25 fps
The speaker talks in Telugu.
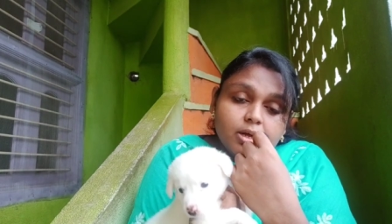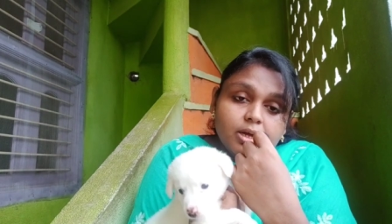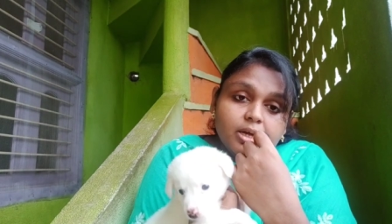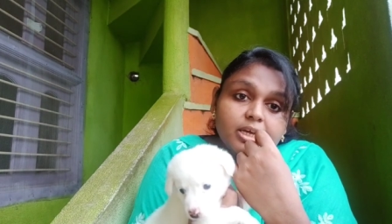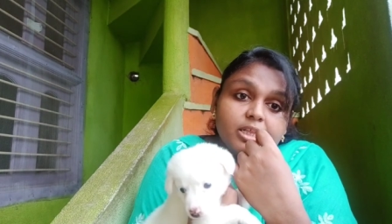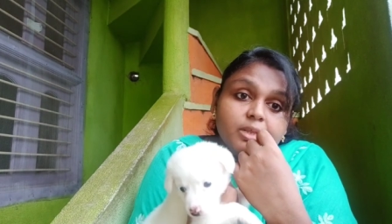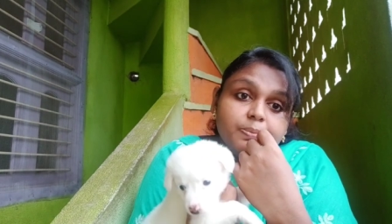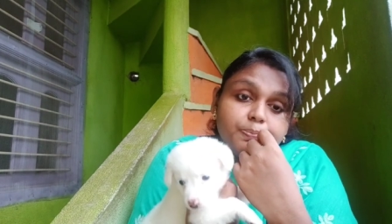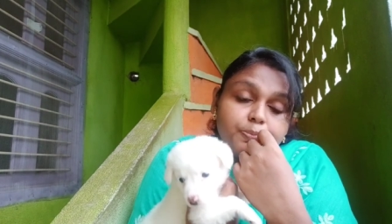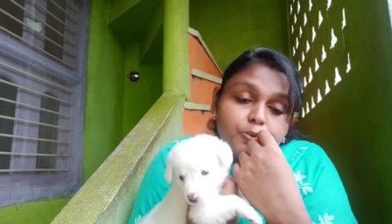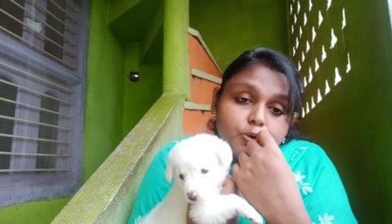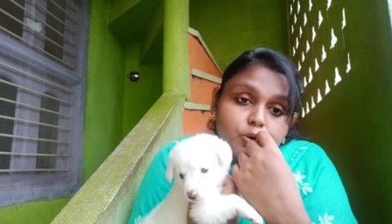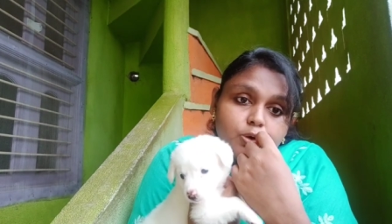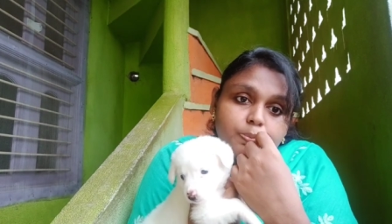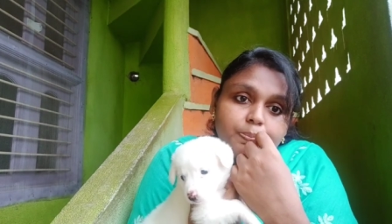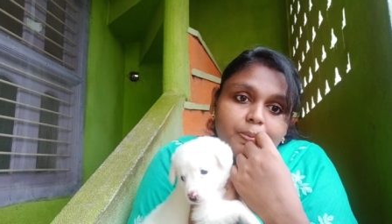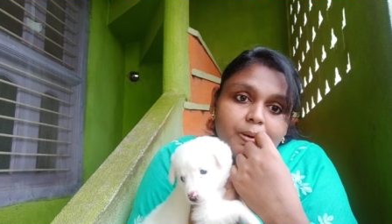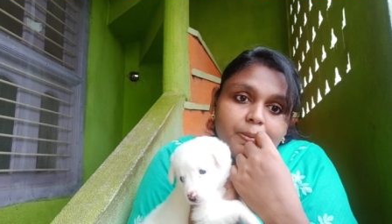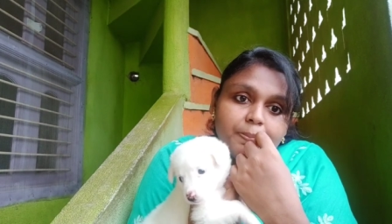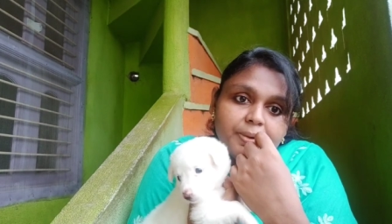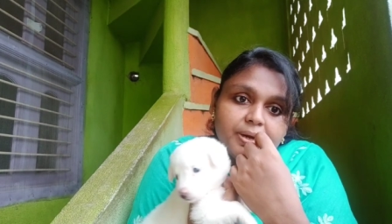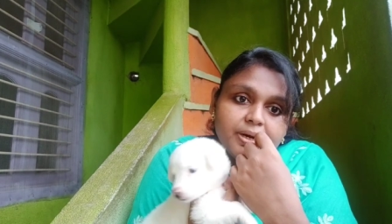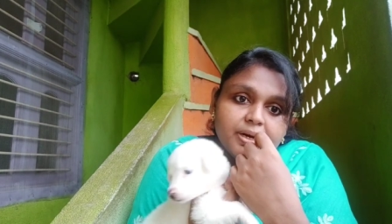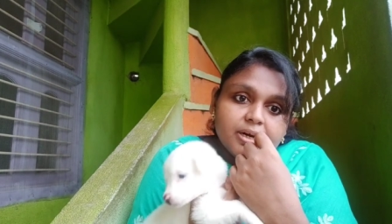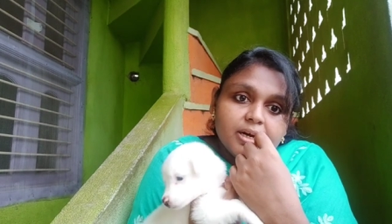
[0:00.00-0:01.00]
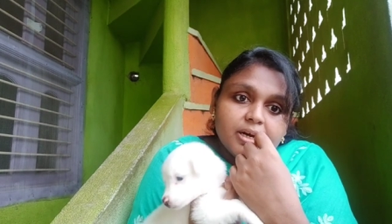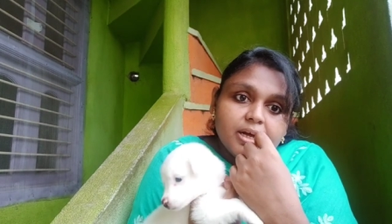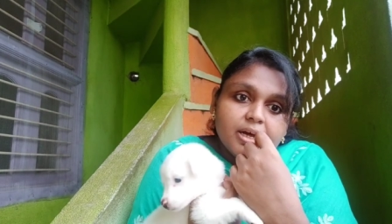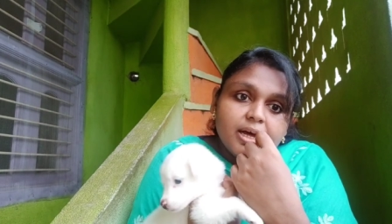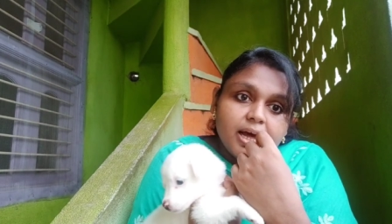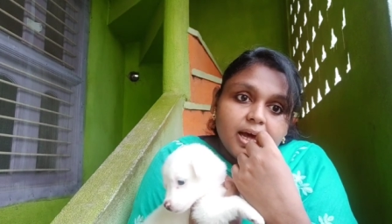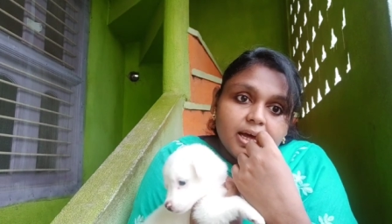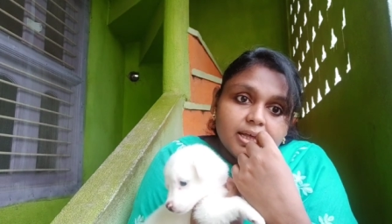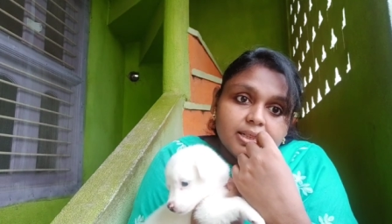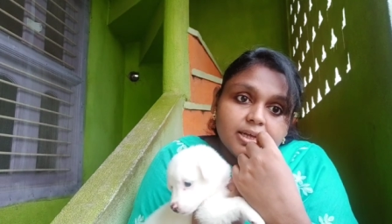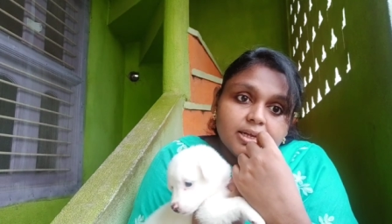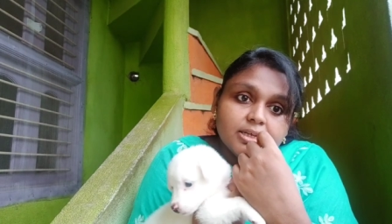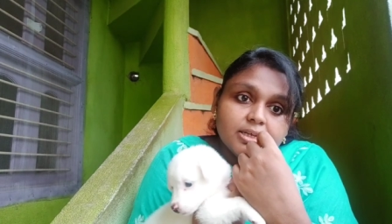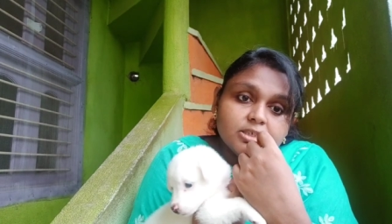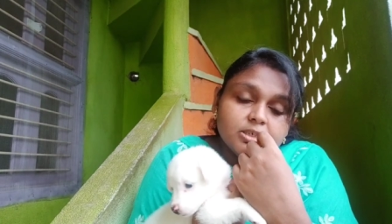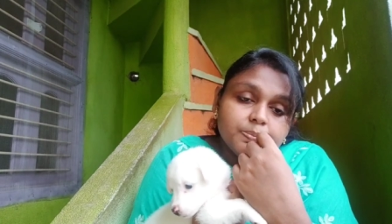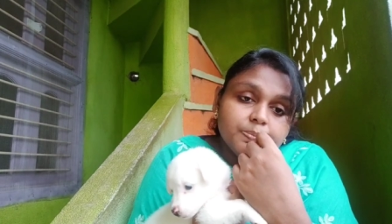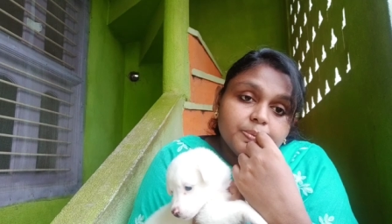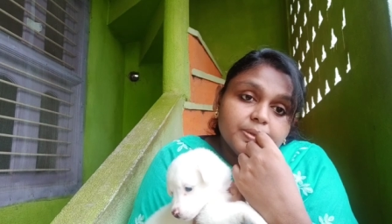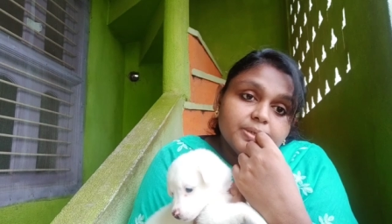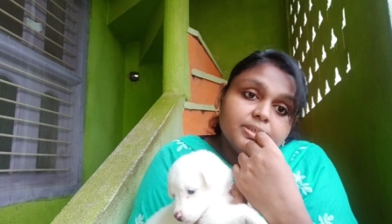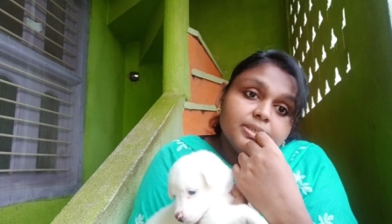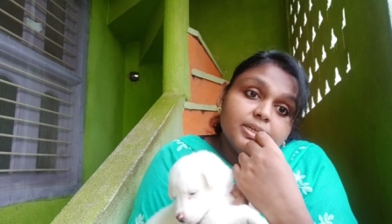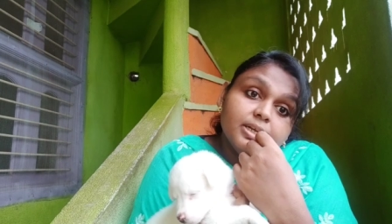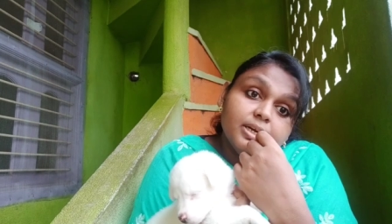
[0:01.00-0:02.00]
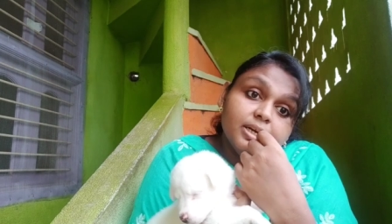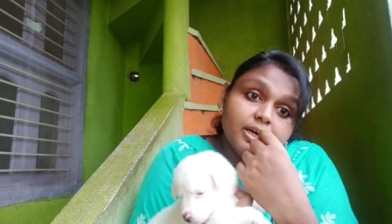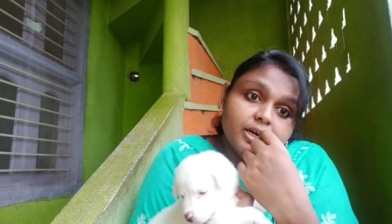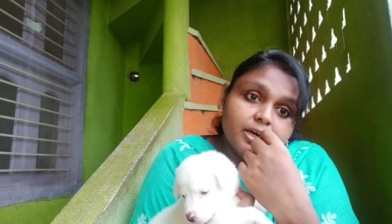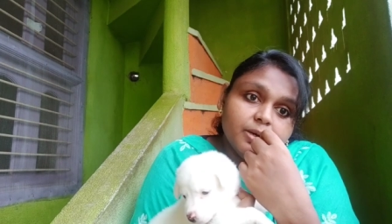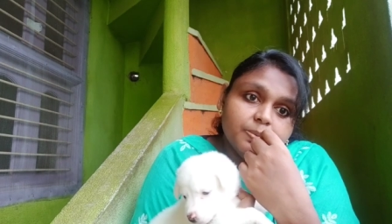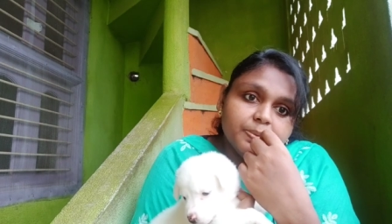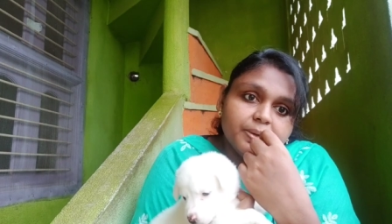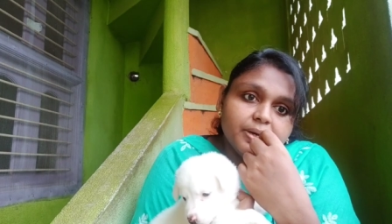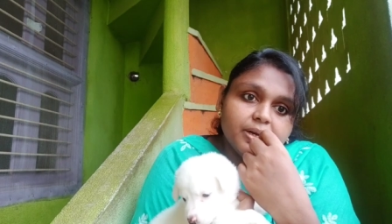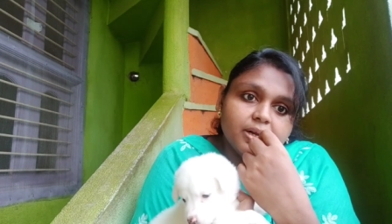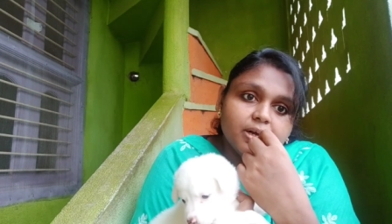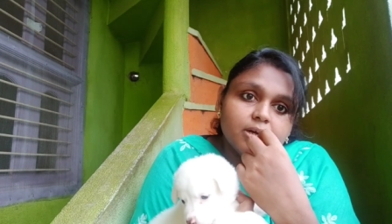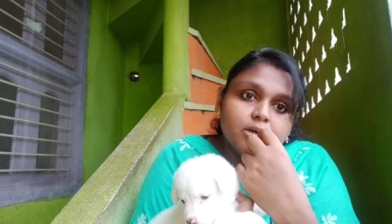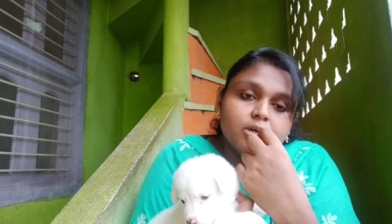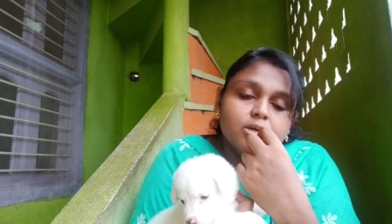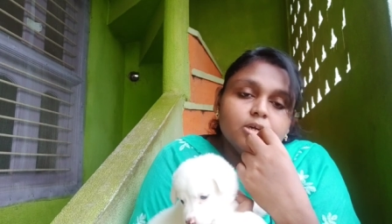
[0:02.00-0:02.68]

ఇది ప్యూర్ పమేరియనా కాదా అని చెప్పేసి తెలియడం ఎలా